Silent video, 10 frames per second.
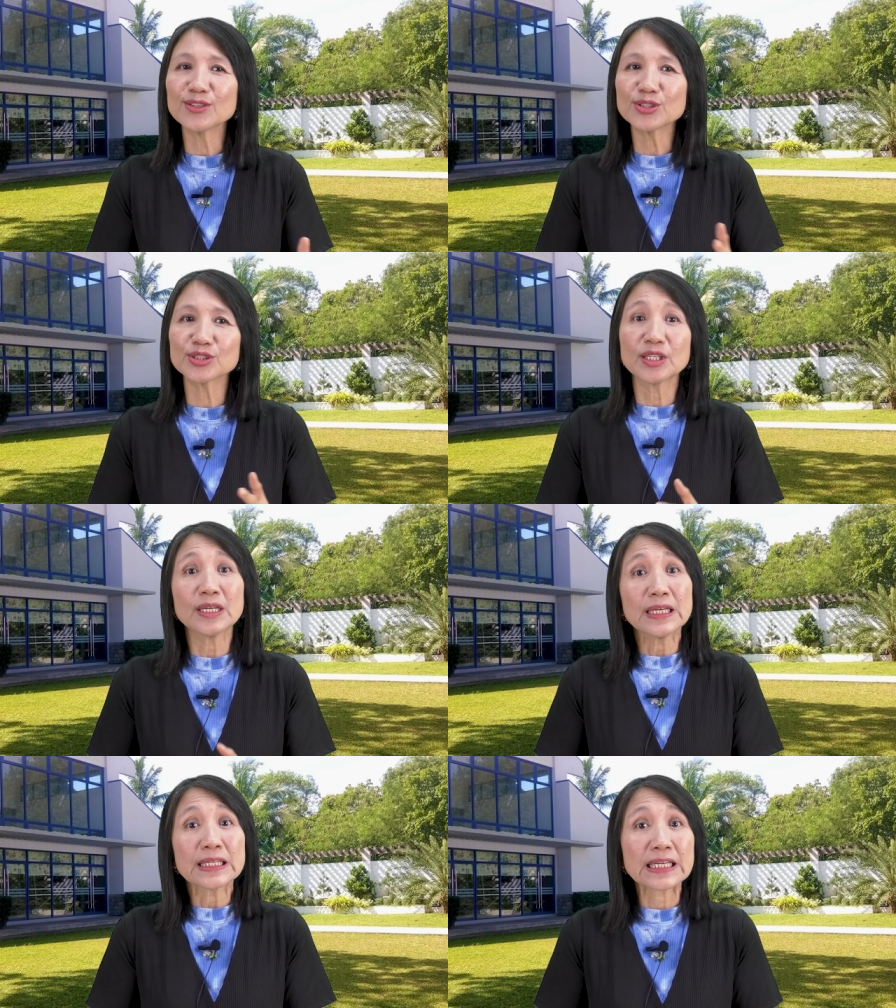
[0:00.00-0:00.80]
Halos
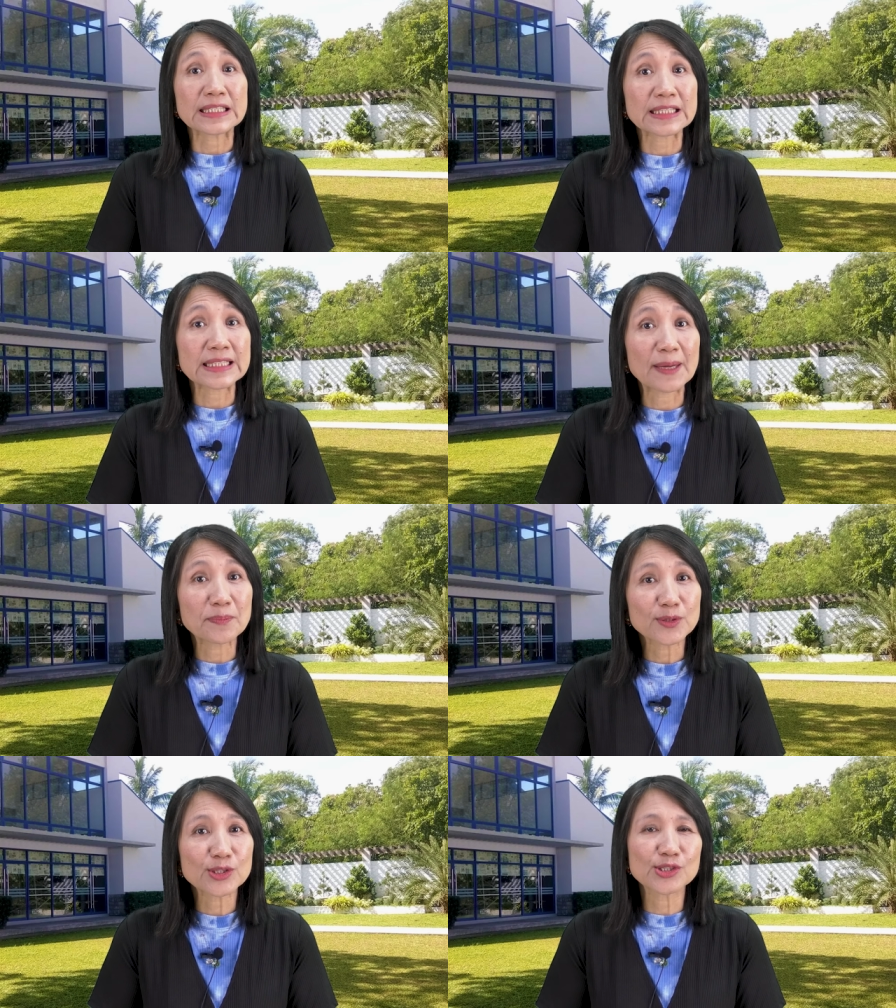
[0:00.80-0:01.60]

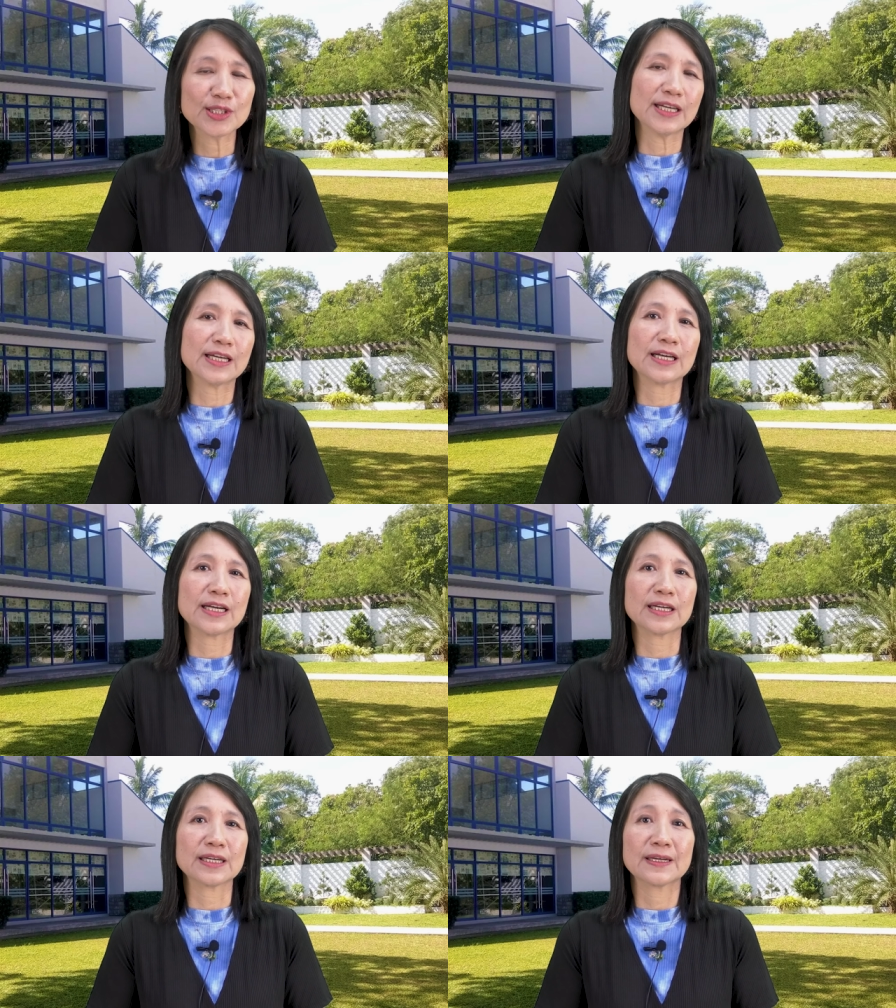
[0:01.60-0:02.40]
katatapos
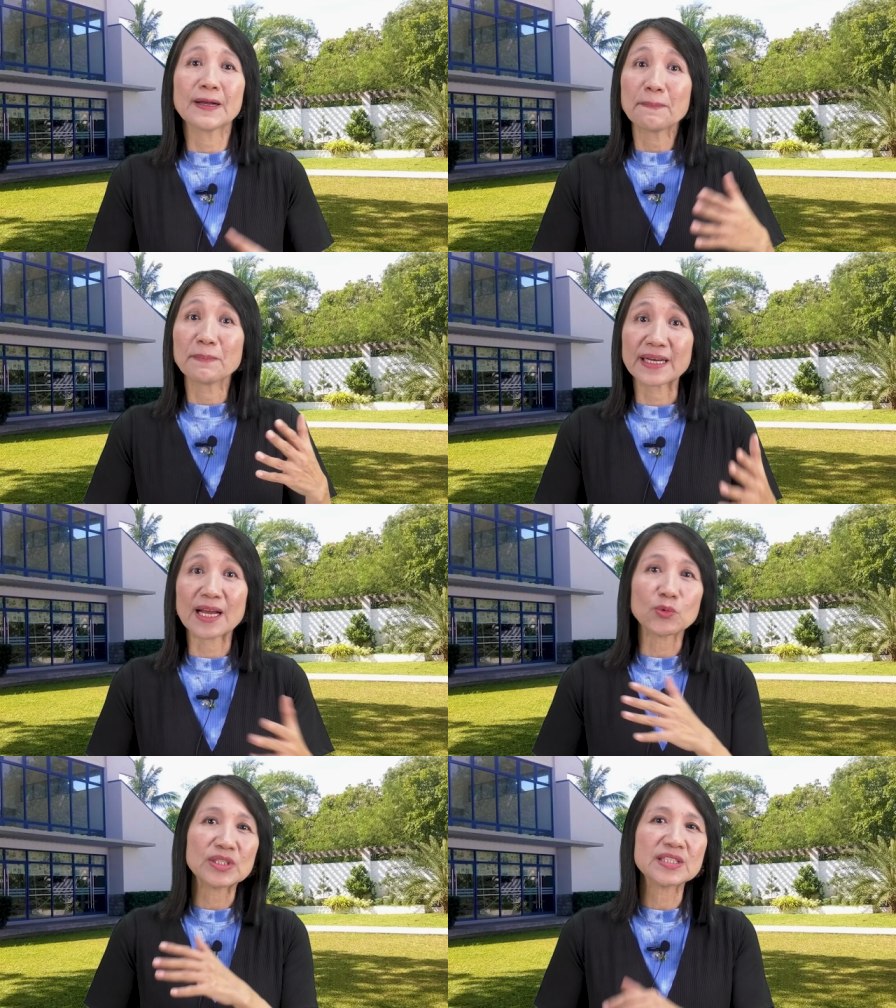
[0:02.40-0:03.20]
ng
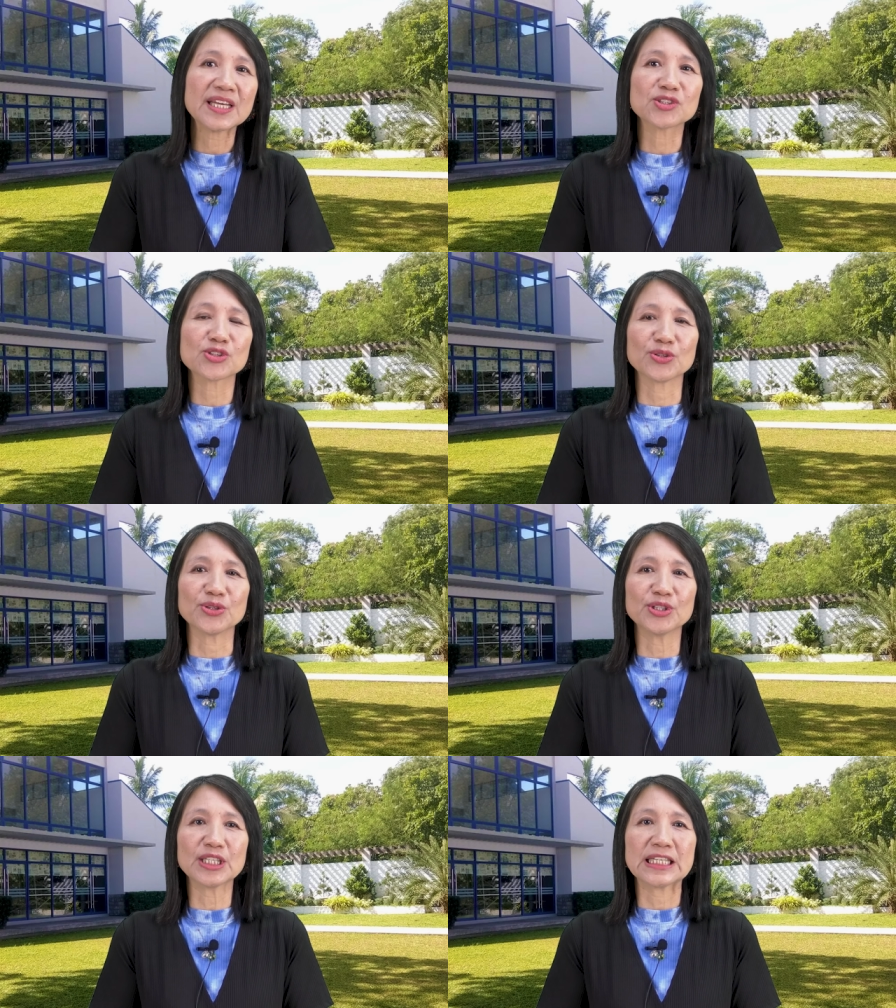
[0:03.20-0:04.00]
Marawi Siege
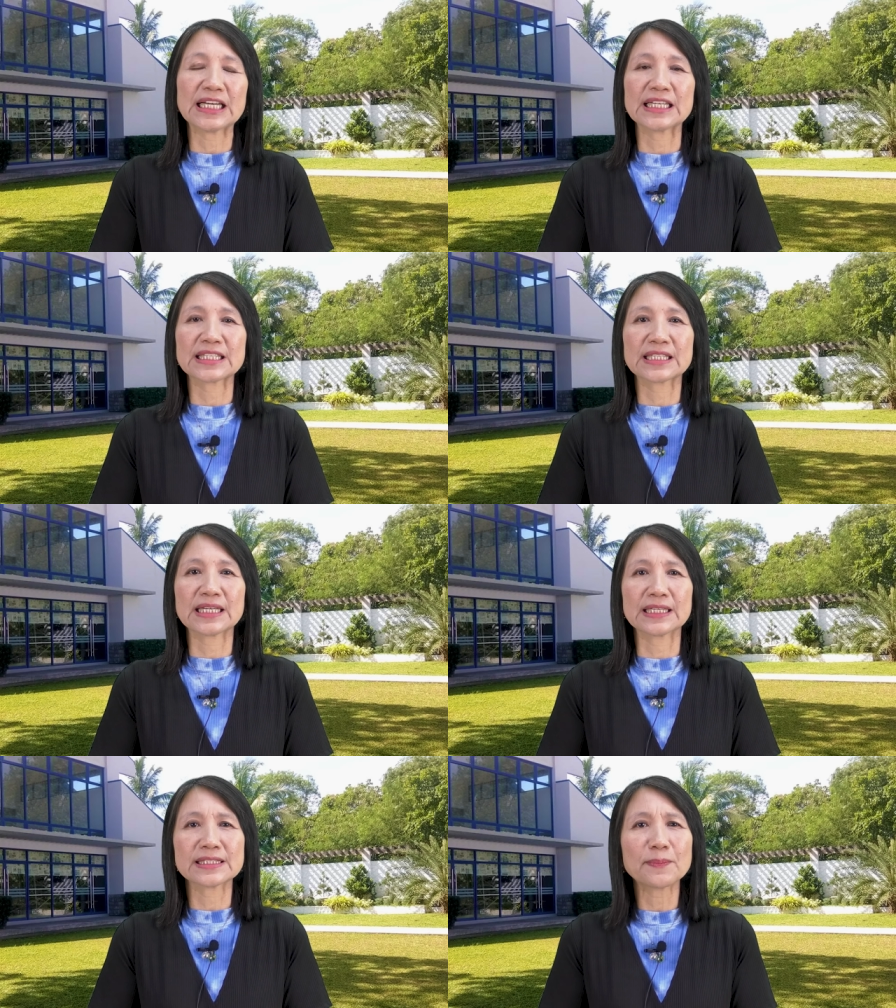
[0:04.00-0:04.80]
noon at
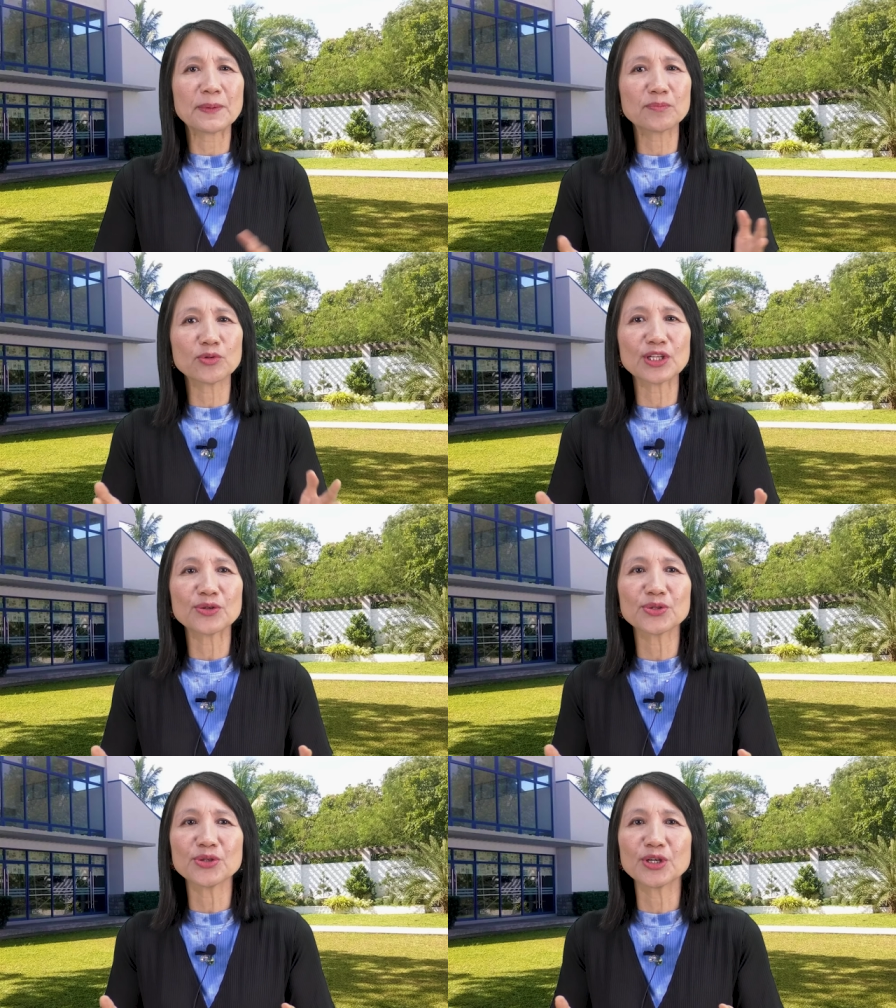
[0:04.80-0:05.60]
uh, sa pagpunta
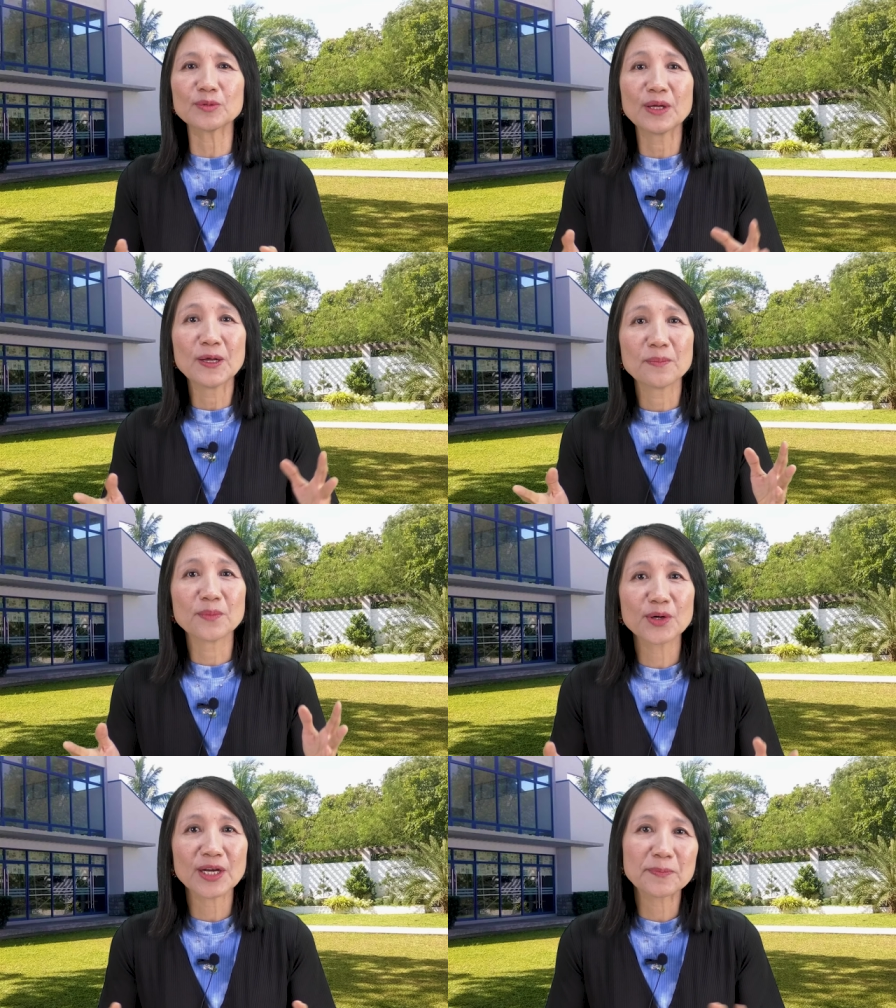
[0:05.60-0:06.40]
ko doon,
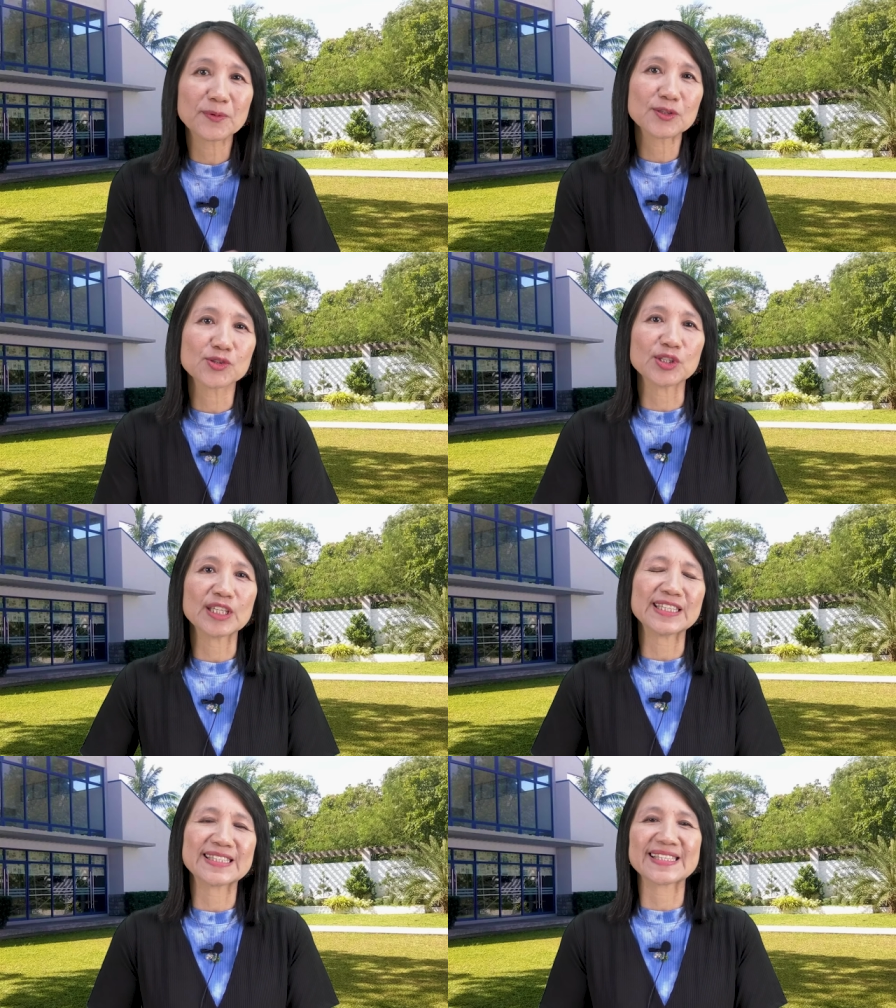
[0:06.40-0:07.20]
more
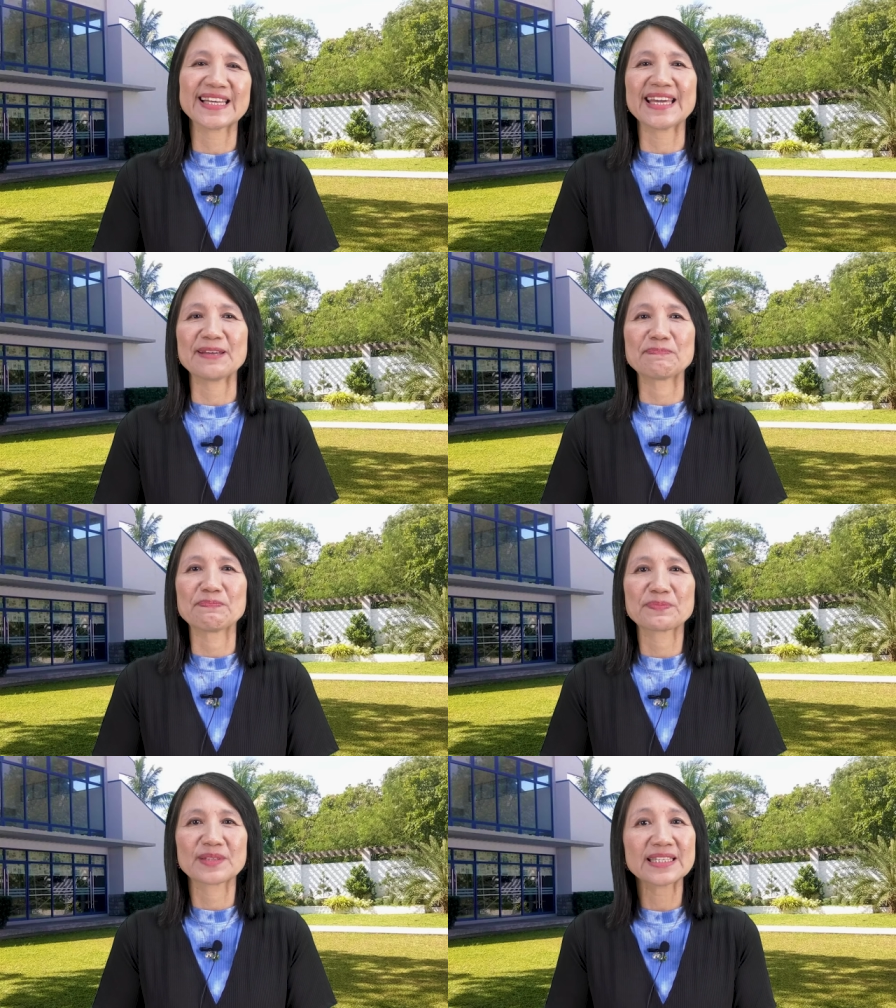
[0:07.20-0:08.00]
opportunities came.